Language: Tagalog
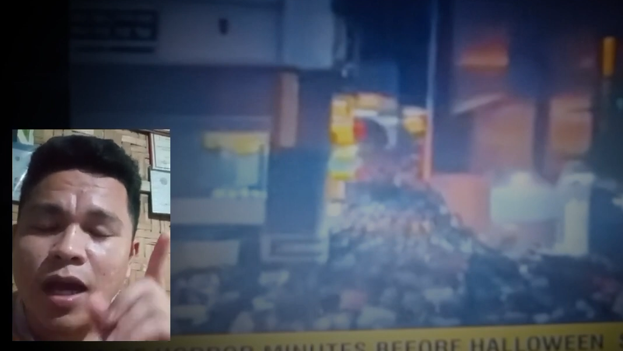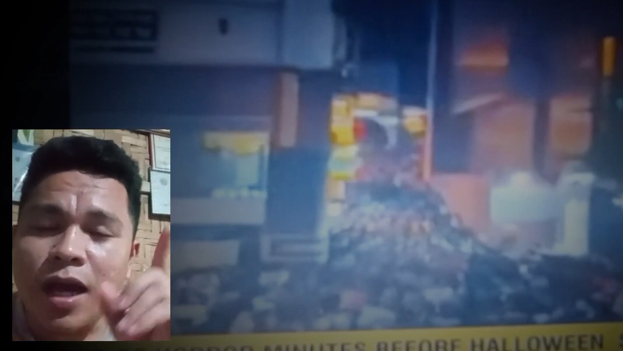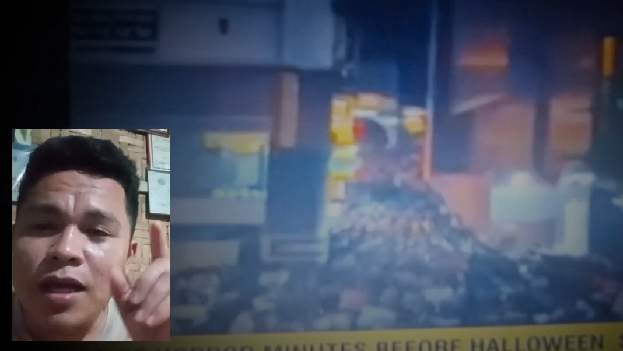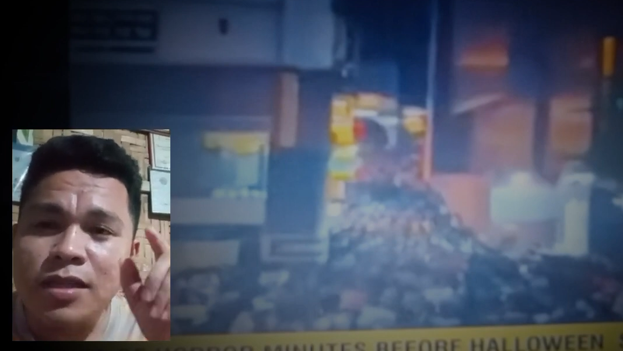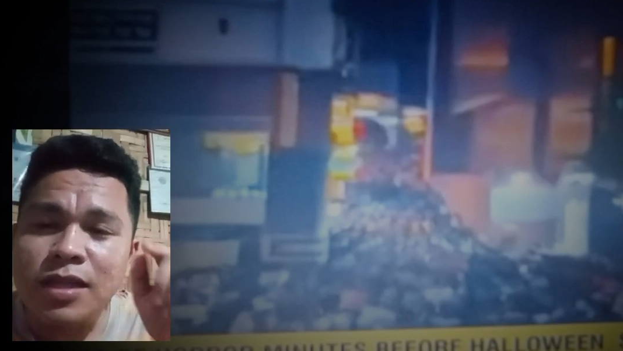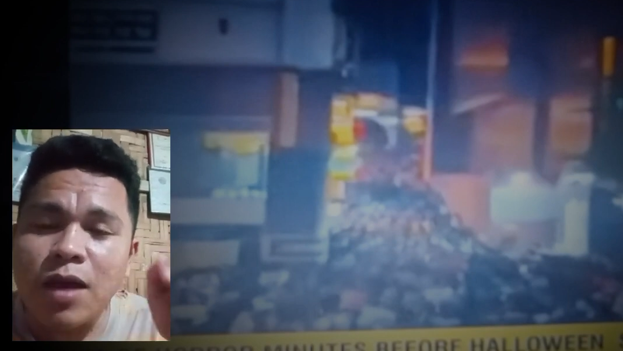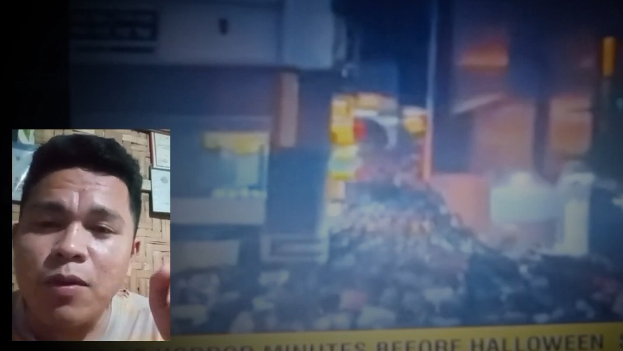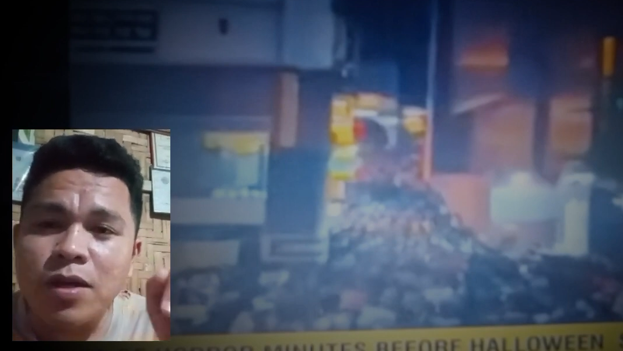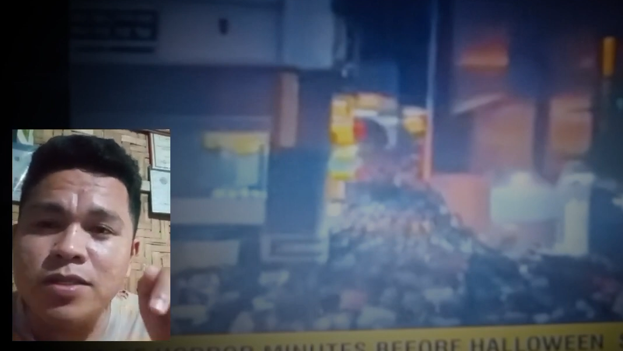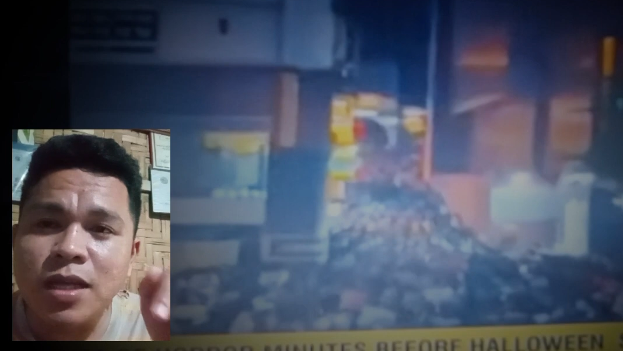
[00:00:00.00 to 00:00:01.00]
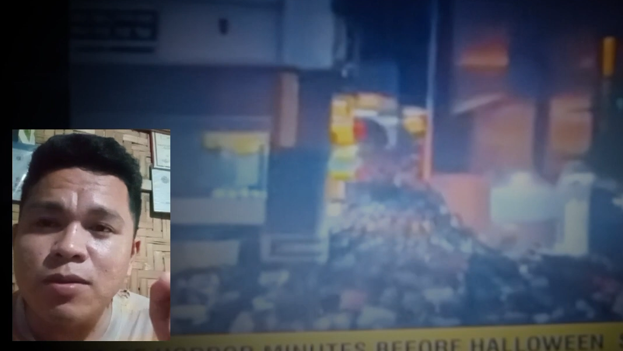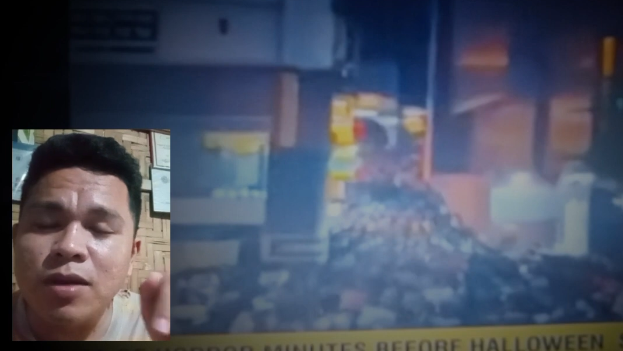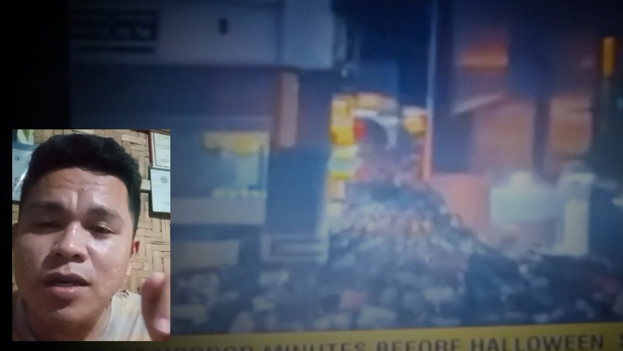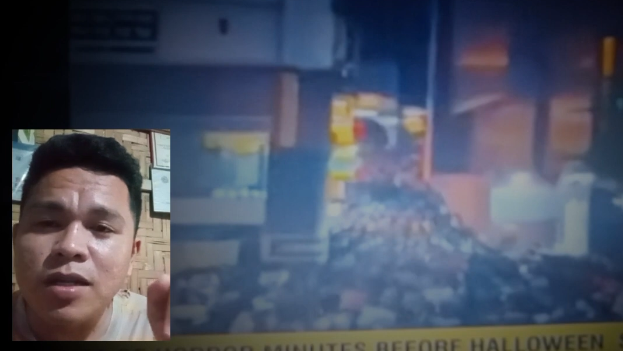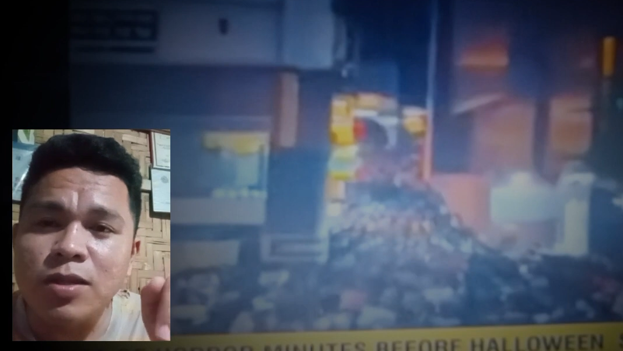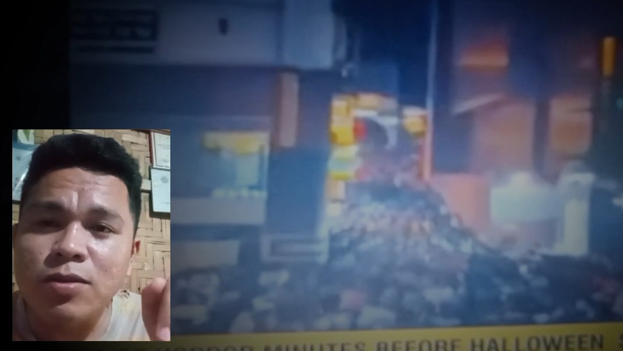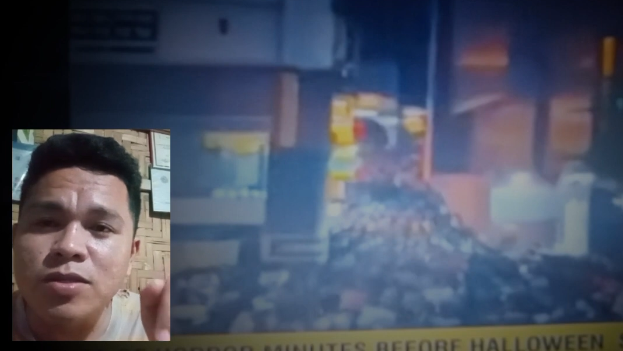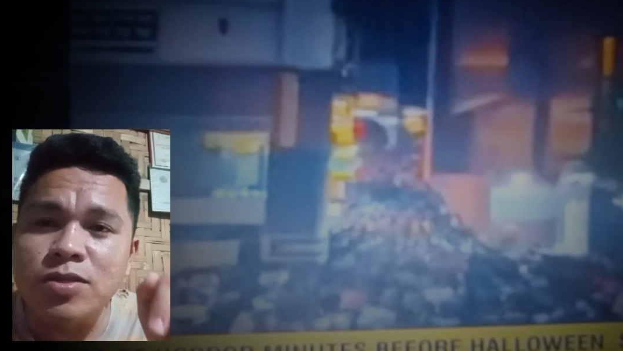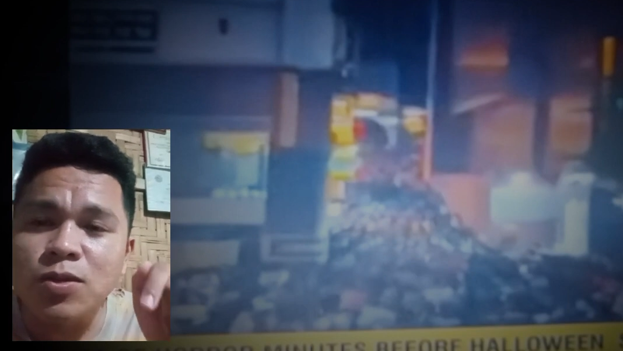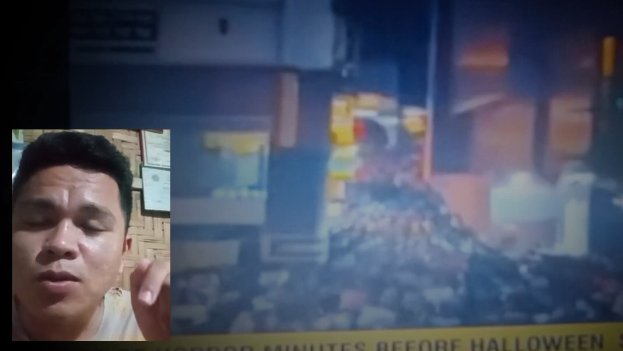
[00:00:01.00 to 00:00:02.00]
Ang tawag sa lugar nito
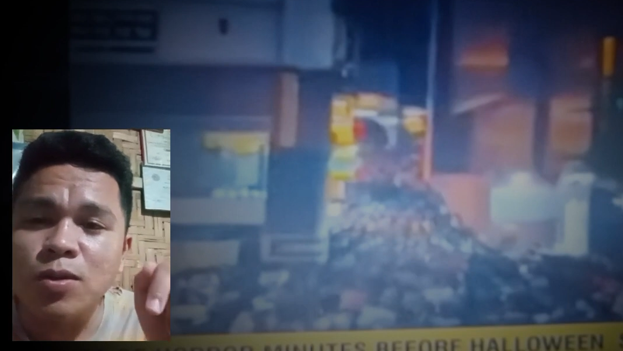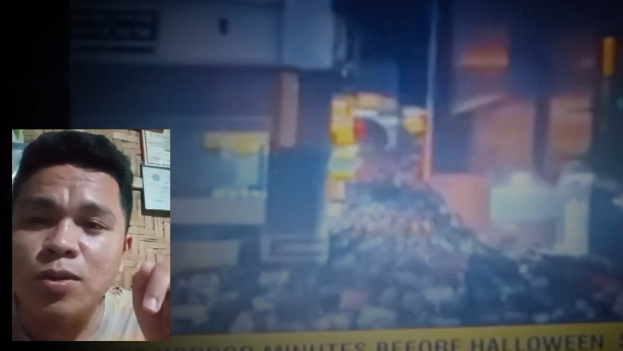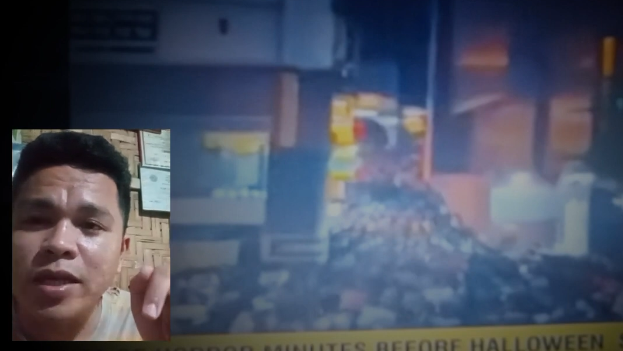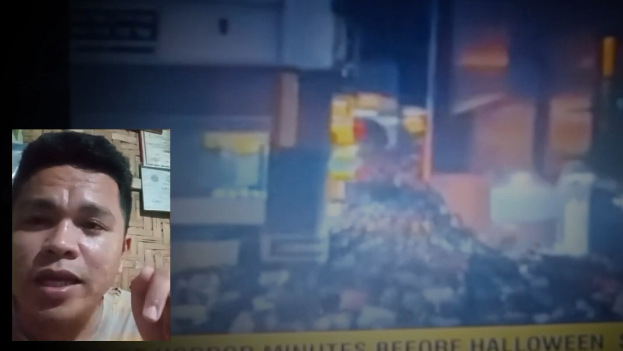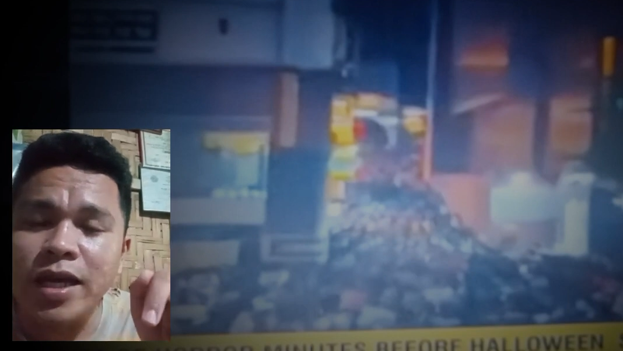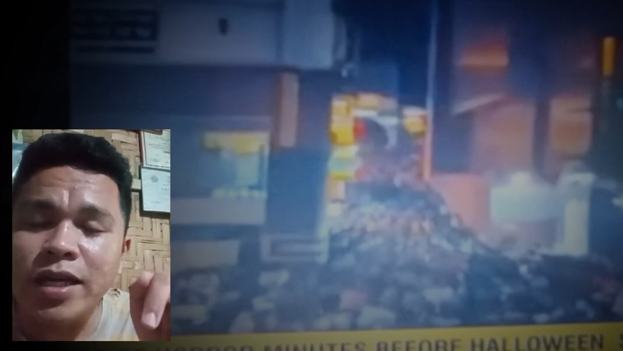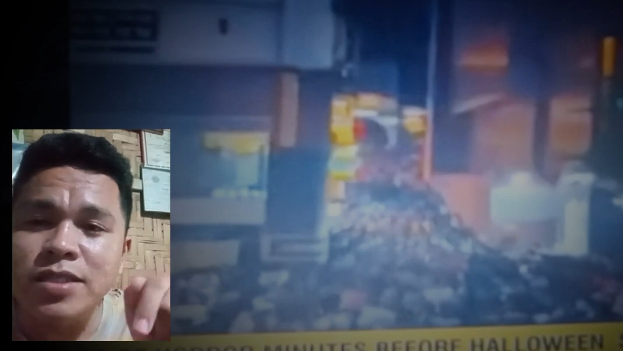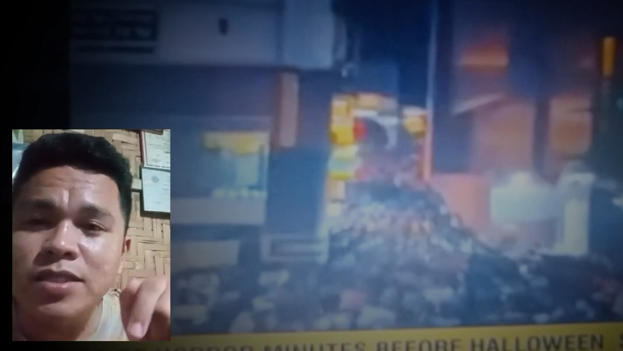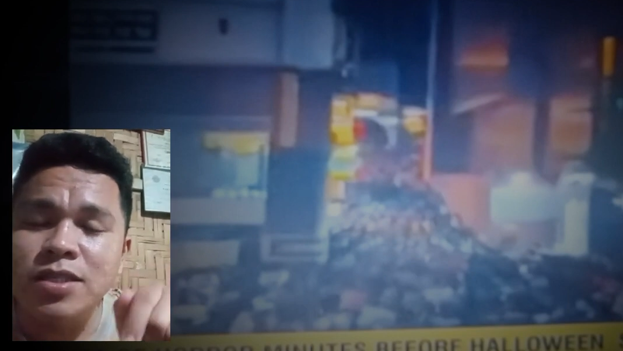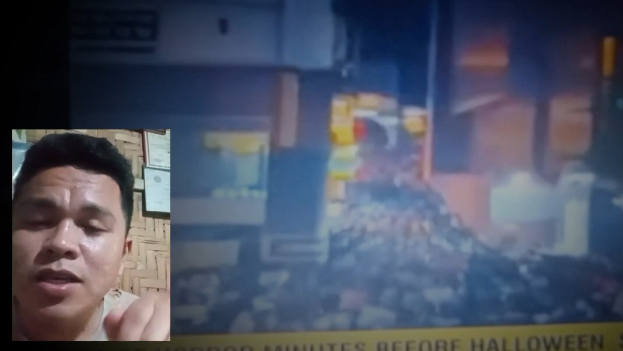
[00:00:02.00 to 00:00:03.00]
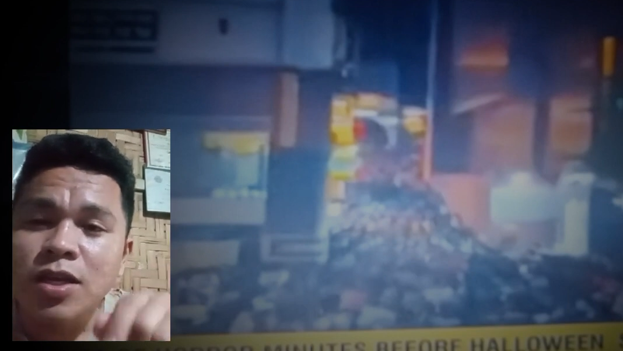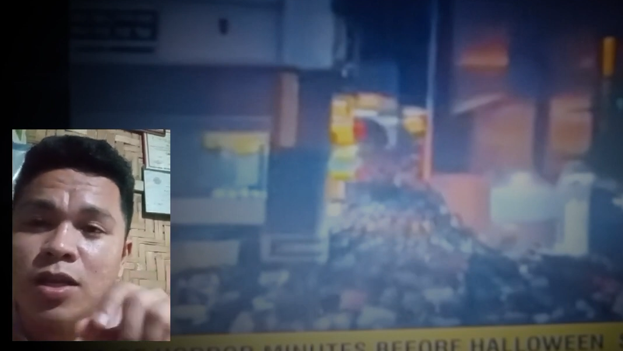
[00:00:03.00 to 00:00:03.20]
sa Seoul, Korea is